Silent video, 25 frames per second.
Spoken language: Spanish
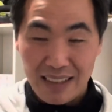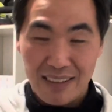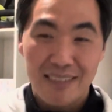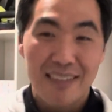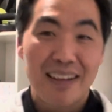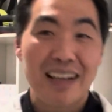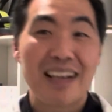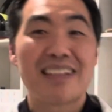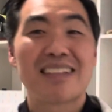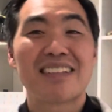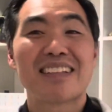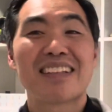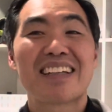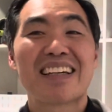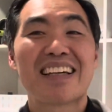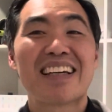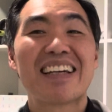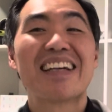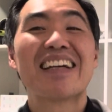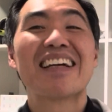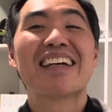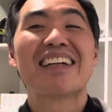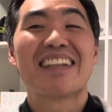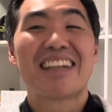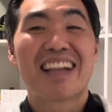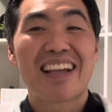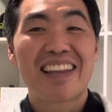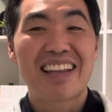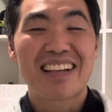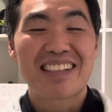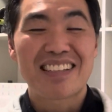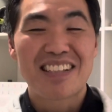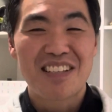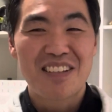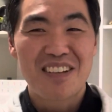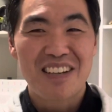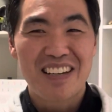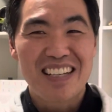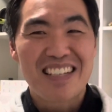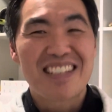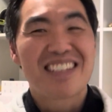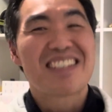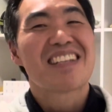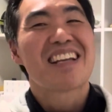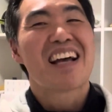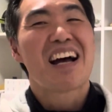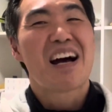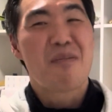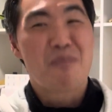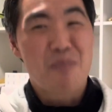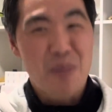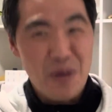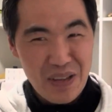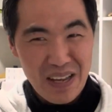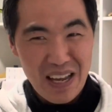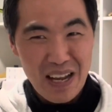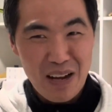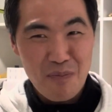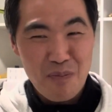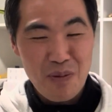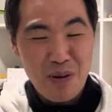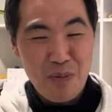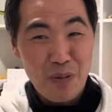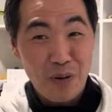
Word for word: Así que nada, señores, apoyarme